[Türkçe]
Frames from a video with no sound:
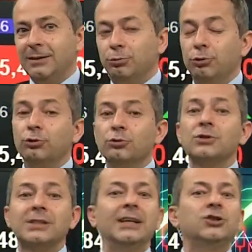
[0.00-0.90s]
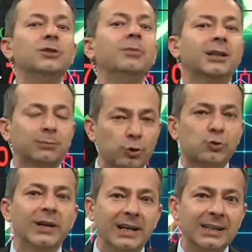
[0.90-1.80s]
Bu seçim
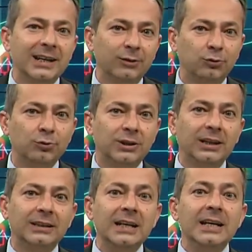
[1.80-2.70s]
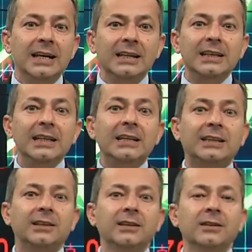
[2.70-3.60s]
atmosferine giren Türkiye'de ilk